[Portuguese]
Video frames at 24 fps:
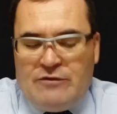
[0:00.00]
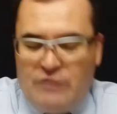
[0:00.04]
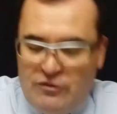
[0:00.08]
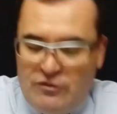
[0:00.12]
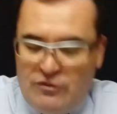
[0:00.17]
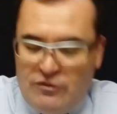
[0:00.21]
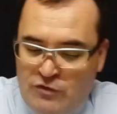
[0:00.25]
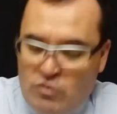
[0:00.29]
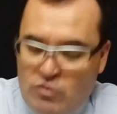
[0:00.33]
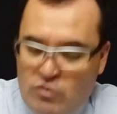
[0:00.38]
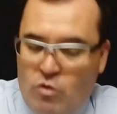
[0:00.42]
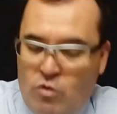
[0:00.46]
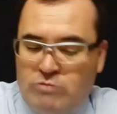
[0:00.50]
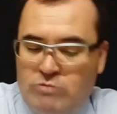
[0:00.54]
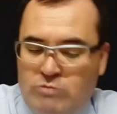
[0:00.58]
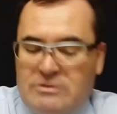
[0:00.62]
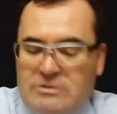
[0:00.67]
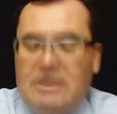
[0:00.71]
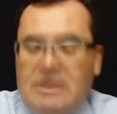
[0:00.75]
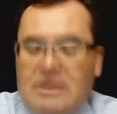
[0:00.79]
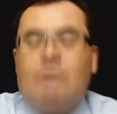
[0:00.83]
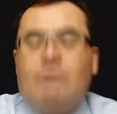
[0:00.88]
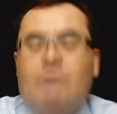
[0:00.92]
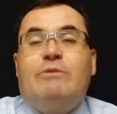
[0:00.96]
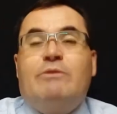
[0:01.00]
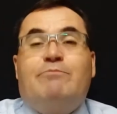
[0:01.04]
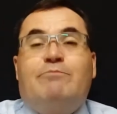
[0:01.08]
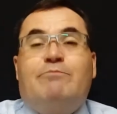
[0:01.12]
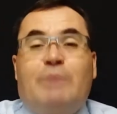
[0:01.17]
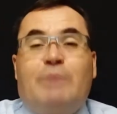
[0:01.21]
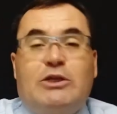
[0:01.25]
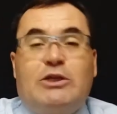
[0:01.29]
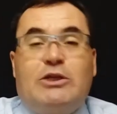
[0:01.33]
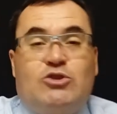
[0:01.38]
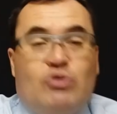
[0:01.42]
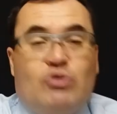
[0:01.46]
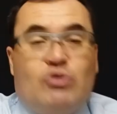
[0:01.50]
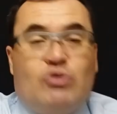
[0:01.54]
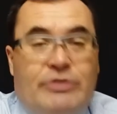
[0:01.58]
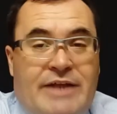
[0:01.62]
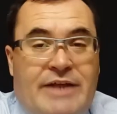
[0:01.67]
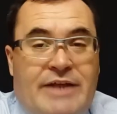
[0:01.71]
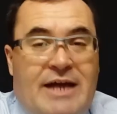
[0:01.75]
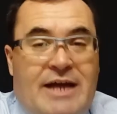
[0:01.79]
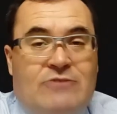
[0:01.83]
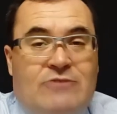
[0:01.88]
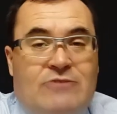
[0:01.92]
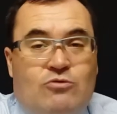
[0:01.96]
Davi ficou tão
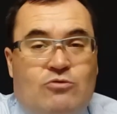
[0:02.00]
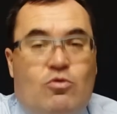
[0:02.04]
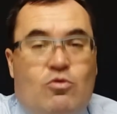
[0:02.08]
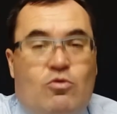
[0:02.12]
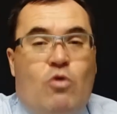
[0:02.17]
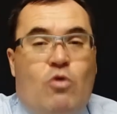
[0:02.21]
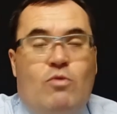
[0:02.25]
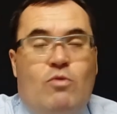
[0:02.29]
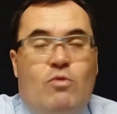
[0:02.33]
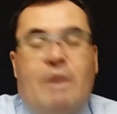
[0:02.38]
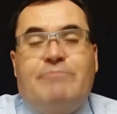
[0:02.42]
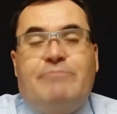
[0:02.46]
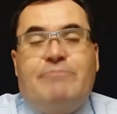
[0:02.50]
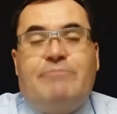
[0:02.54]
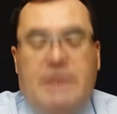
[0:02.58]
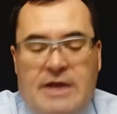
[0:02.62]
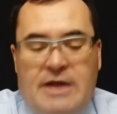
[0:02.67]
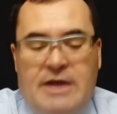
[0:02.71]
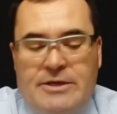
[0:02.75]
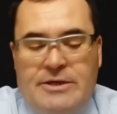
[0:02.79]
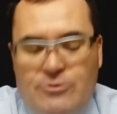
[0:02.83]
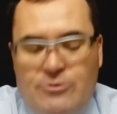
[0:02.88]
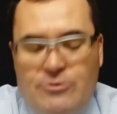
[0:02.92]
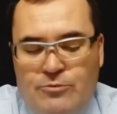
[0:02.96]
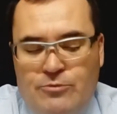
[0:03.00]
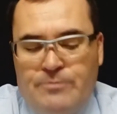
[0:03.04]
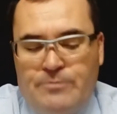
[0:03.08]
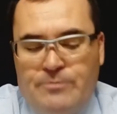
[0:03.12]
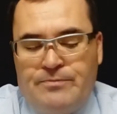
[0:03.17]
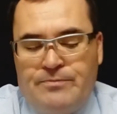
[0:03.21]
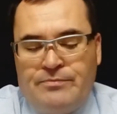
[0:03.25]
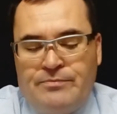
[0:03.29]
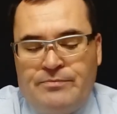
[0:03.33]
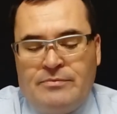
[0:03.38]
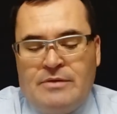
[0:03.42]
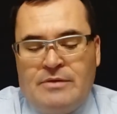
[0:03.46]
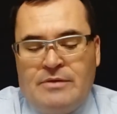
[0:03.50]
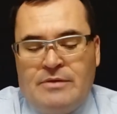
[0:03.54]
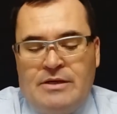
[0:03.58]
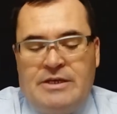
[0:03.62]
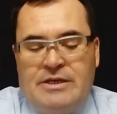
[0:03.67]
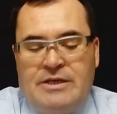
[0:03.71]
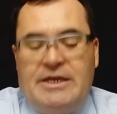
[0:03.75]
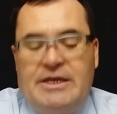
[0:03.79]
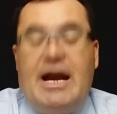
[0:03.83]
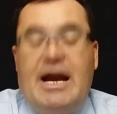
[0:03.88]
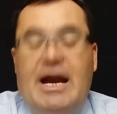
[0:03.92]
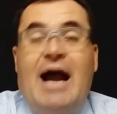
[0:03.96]
impressionado com Abigail
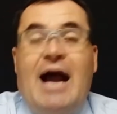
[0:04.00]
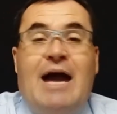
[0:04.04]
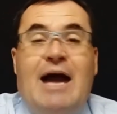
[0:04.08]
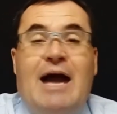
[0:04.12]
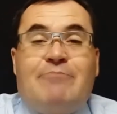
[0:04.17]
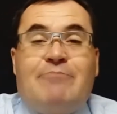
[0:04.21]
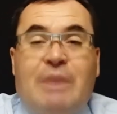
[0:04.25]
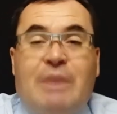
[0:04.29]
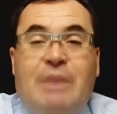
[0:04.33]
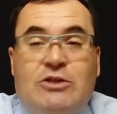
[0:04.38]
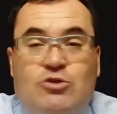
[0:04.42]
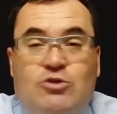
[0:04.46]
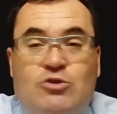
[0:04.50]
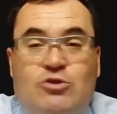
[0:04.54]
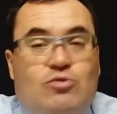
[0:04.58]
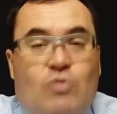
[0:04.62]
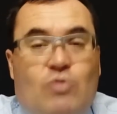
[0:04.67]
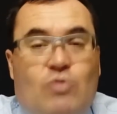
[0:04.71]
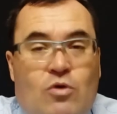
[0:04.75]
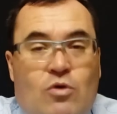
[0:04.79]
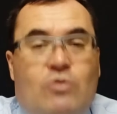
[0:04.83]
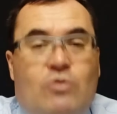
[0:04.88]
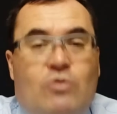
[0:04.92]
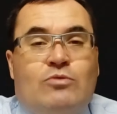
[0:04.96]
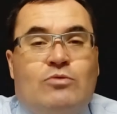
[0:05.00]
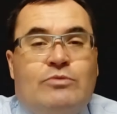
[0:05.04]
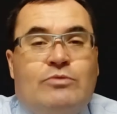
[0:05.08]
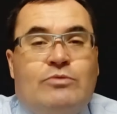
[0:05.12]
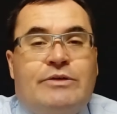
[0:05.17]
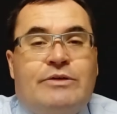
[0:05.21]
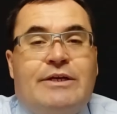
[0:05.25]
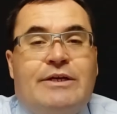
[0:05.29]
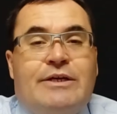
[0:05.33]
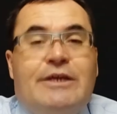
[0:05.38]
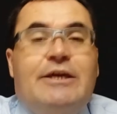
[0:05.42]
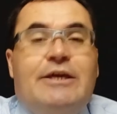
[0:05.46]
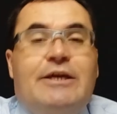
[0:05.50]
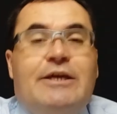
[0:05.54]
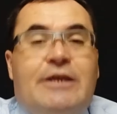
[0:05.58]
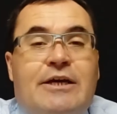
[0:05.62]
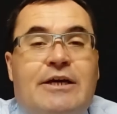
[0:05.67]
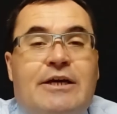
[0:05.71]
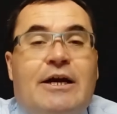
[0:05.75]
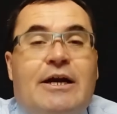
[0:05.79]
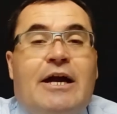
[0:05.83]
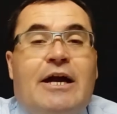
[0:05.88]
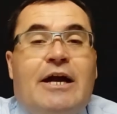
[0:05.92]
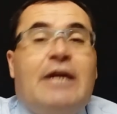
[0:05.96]
que a abençoou
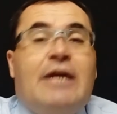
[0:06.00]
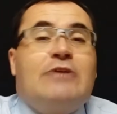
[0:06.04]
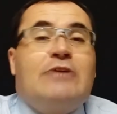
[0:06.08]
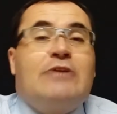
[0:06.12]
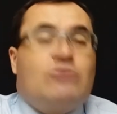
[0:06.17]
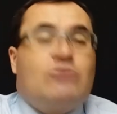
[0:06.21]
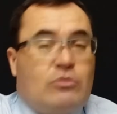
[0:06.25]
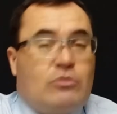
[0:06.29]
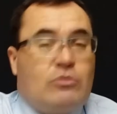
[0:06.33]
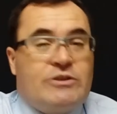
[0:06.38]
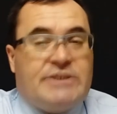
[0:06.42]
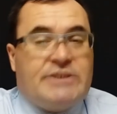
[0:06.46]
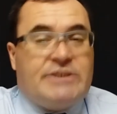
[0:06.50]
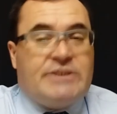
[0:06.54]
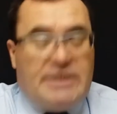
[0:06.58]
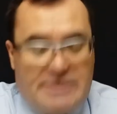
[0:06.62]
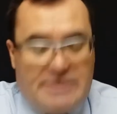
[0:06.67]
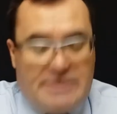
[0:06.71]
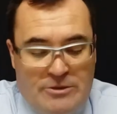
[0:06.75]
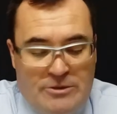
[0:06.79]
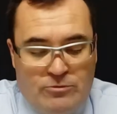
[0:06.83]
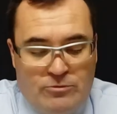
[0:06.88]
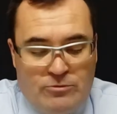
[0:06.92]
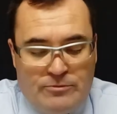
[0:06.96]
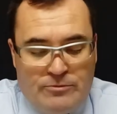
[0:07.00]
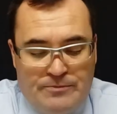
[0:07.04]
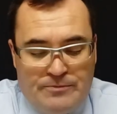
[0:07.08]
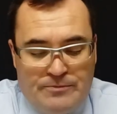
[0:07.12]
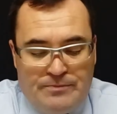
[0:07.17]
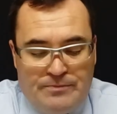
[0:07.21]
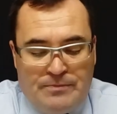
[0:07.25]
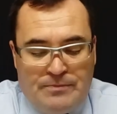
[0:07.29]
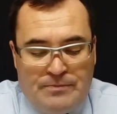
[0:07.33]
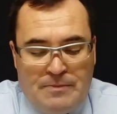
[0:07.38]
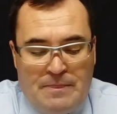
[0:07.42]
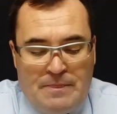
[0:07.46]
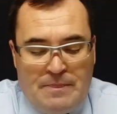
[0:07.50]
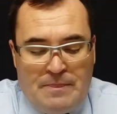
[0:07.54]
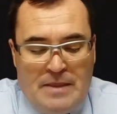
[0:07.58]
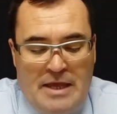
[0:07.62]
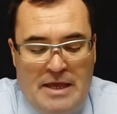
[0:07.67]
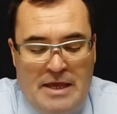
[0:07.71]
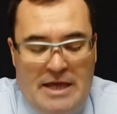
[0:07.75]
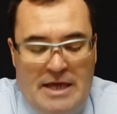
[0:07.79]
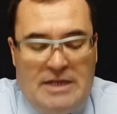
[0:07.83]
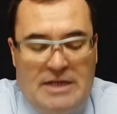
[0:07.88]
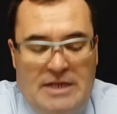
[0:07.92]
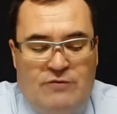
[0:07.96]
e retrocedeu.
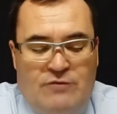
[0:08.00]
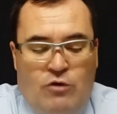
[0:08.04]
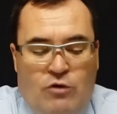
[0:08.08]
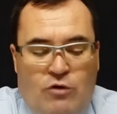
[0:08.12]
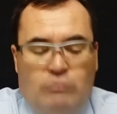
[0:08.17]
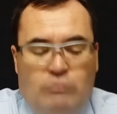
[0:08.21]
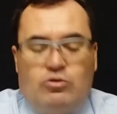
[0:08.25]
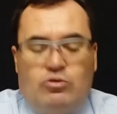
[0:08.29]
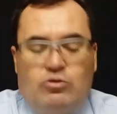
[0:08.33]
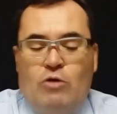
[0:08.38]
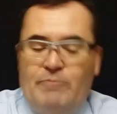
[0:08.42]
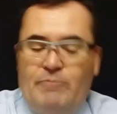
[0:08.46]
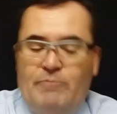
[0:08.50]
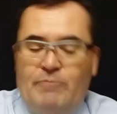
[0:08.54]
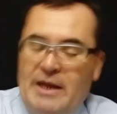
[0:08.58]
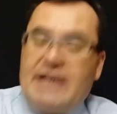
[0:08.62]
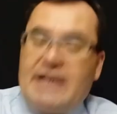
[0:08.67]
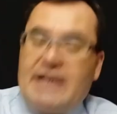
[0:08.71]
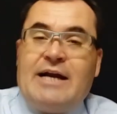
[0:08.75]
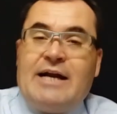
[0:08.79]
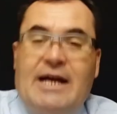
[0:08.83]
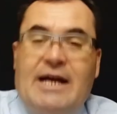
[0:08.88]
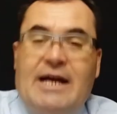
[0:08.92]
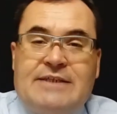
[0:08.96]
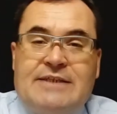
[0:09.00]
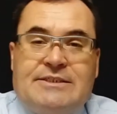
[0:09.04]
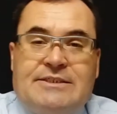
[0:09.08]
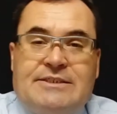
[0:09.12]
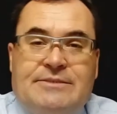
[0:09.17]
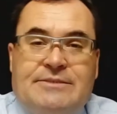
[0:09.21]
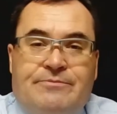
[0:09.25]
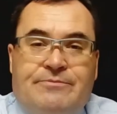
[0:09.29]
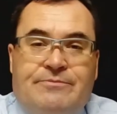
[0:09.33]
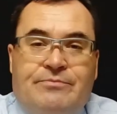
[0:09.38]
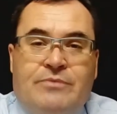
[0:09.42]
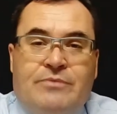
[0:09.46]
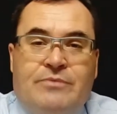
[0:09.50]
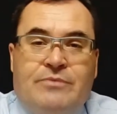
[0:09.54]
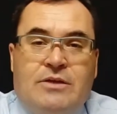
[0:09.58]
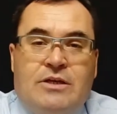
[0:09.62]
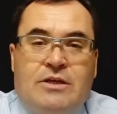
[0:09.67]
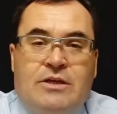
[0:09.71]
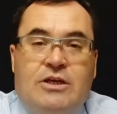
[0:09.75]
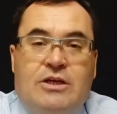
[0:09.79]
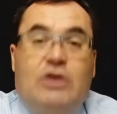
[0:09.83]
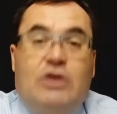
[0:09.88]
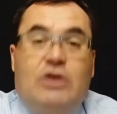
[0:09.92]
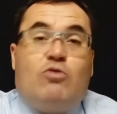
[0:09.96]
Ela voltou para casa
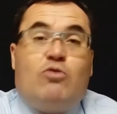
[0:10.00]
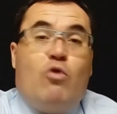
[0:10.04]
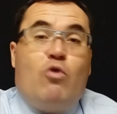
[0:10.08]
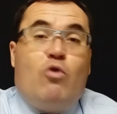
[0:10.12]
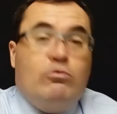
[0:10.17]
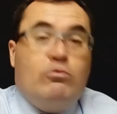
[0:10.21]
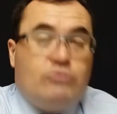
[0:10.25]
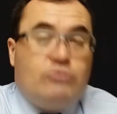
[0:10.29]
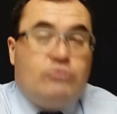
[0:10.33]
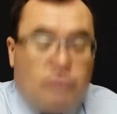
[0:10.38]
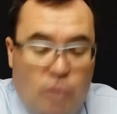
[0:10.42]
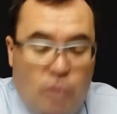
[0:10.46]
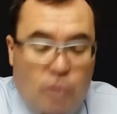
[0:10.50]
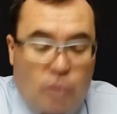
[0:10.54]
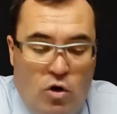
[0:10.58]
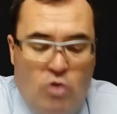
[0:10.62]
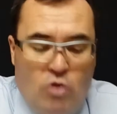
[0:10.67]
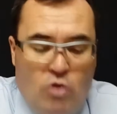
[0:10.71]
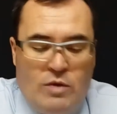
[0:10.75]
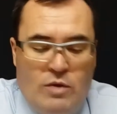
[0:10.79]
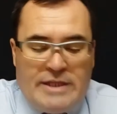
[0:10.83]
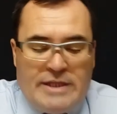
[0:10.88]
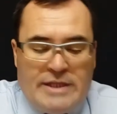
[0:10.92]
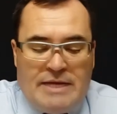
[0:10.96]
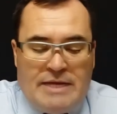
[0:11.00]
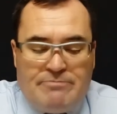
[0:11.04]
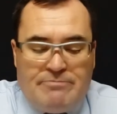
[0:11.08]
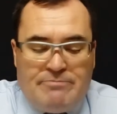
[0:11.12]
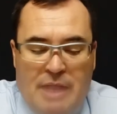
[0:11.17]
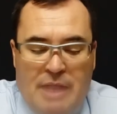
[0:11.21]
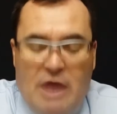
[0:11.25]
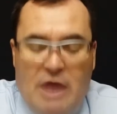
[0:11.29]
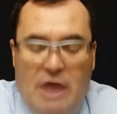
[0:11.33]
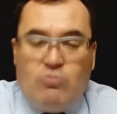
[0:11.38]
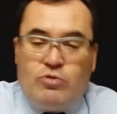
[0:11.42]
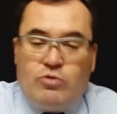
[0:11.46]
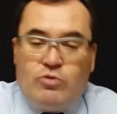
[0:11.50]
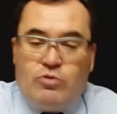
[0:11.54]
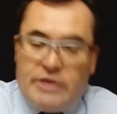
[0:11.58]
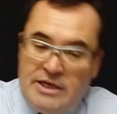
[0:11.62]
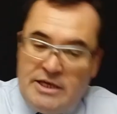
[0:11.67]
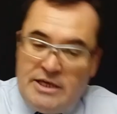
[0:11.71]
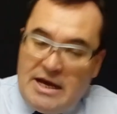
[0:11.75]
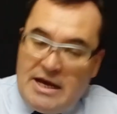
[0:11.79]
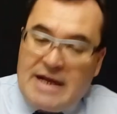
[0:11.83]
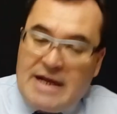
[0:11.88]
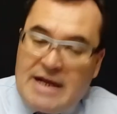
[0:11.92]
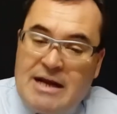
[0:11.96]
e contou a Nabal o
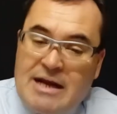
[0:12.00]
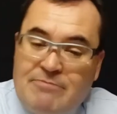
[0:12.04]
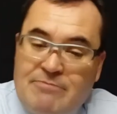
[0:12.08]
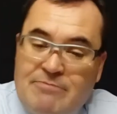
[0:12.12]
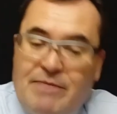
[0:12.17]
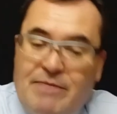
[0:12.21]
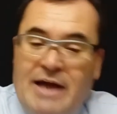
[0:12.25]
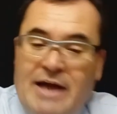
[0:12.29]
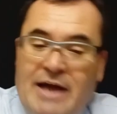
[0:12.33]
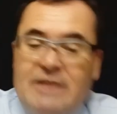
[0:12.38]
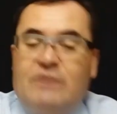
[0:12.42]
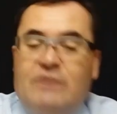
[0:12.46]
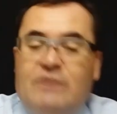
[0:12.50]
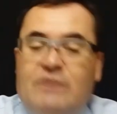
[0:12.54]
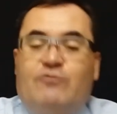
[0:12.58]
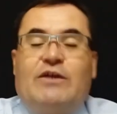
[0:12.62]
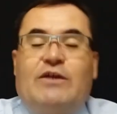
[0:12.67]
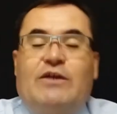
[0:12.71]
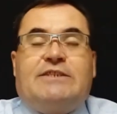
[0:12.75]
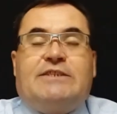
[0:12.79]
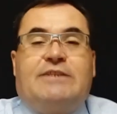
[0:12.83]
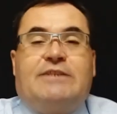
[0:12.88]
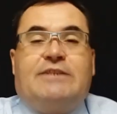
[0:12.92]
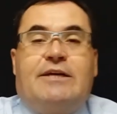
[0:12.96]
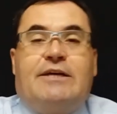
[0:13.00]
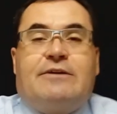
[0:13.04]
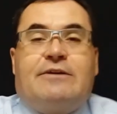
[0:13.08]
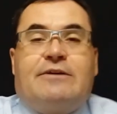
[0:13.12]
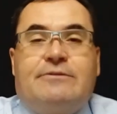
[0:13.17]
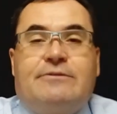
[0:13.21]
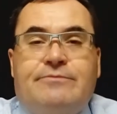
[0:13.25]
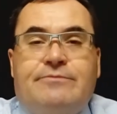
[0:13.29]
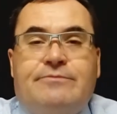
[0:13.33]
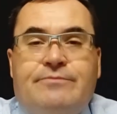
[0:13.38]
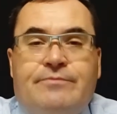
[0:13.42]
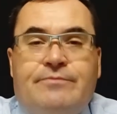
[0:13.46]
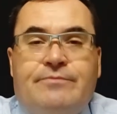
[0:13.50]
que acabara de fazer.